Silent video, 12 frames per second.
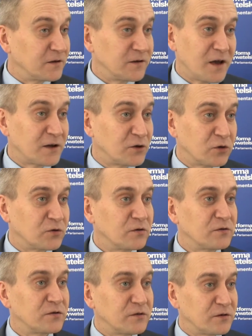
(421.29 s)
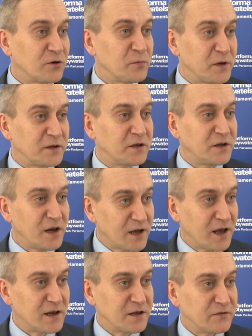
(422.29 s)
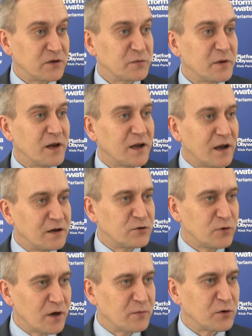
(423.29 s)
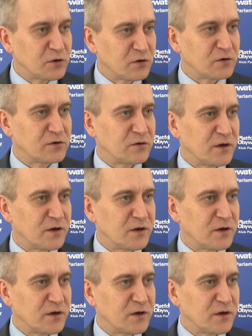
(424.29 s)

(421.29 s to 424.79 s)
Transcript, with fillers: jak dotąd kompletnie nielegalnie, więc my legalizujemy to, co